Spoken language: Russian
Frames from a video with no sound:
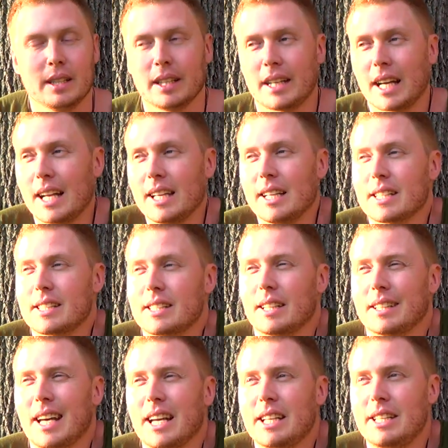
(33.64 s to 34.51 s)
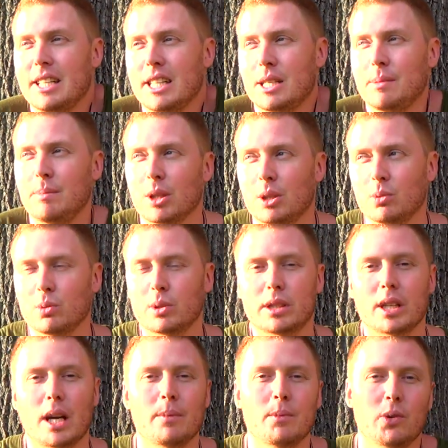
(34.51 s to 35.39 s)
Наконец-то найти себе ту
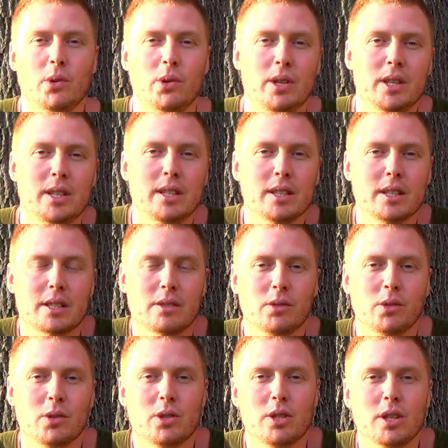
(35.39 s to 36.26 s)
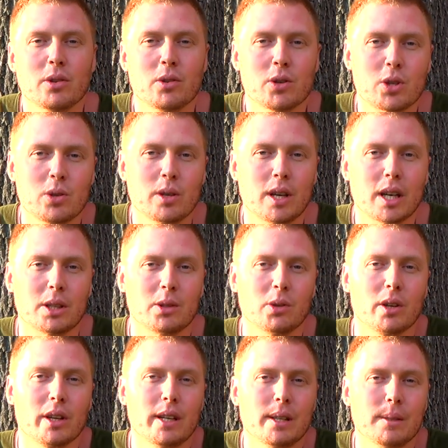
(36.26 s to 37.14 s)
самую единственную девушку,
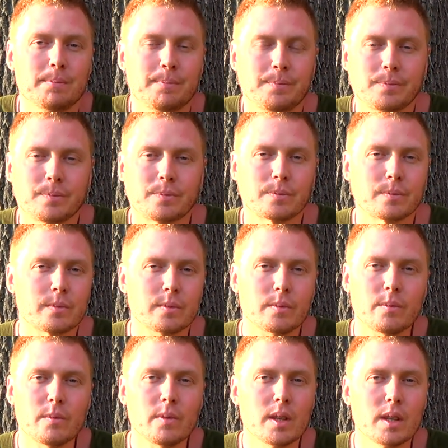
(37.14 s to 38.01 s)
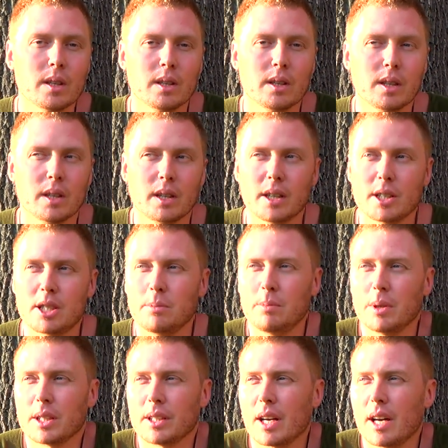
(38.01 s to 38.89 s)
которая э,
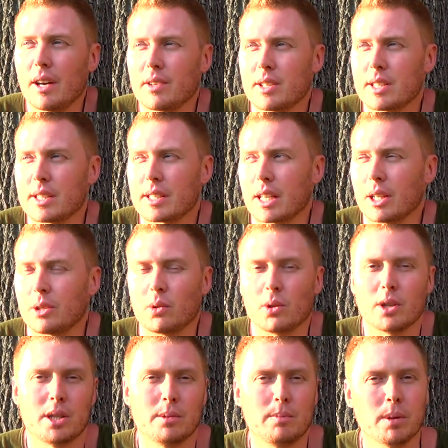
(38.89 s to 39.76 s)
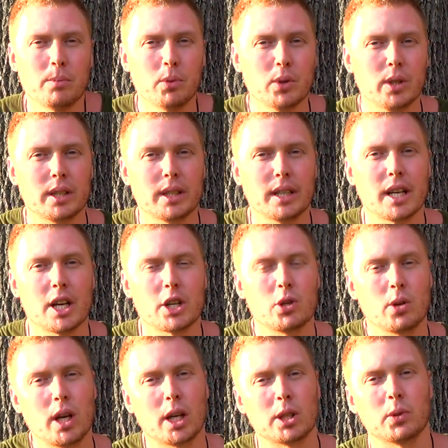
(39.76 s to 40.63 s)
тебе нравится, с которой тебе будет
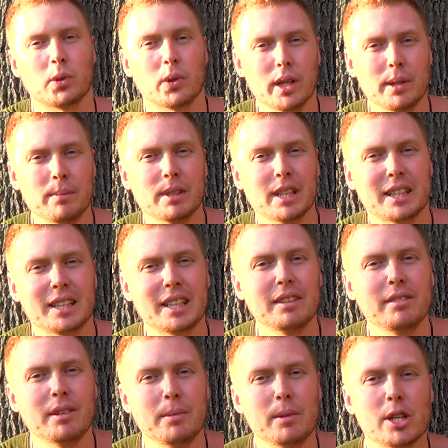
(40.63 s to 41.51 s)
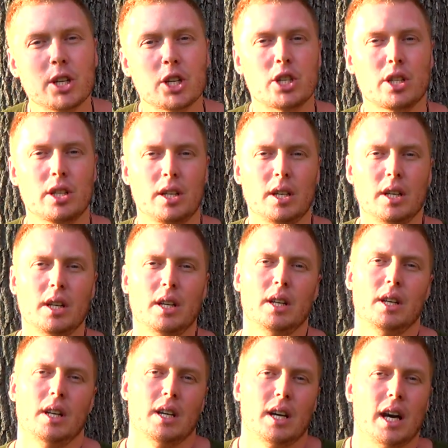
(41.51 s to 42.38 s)
хорошо, которую именно ты выберешь,
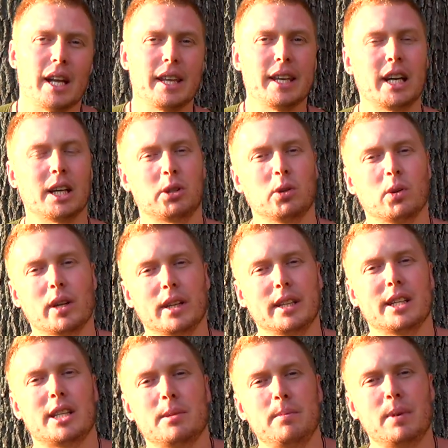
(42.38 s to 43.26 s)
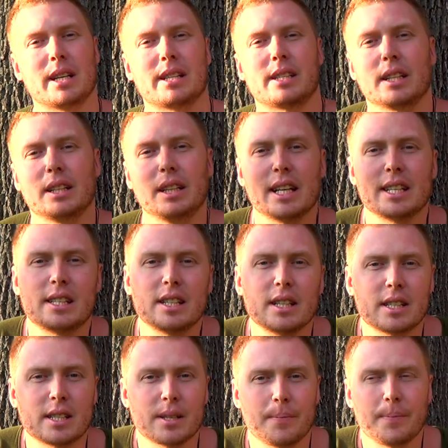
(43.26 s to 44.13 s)
а не которая на тебя
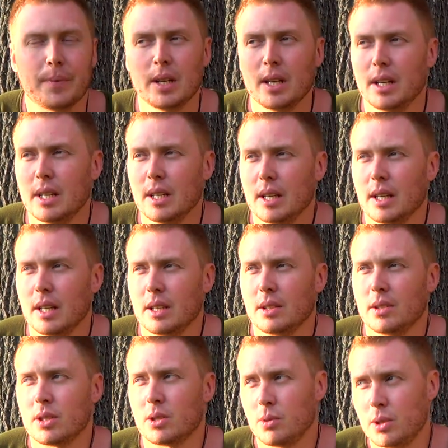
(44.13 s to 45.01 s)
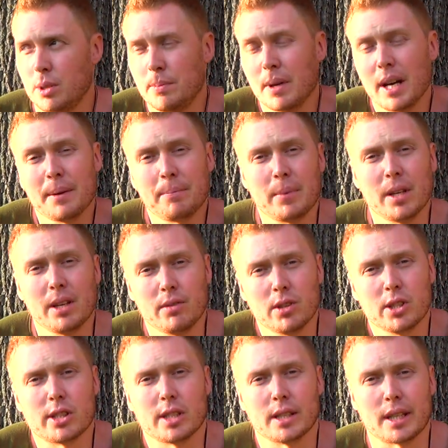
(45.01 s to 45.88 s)
согласится. То есть у тебя
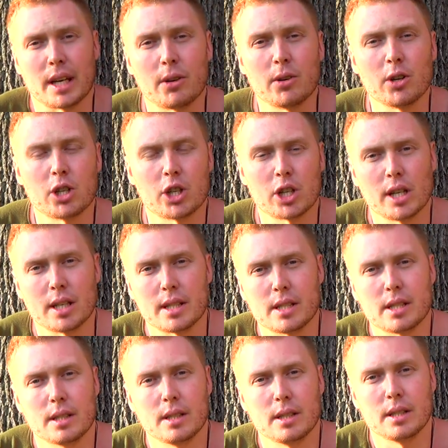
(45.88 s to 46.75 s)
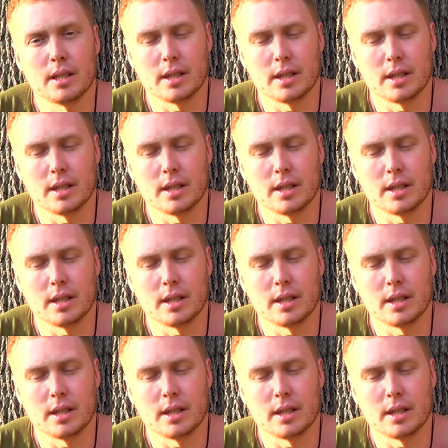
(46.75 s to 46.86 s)
появился такой шанс.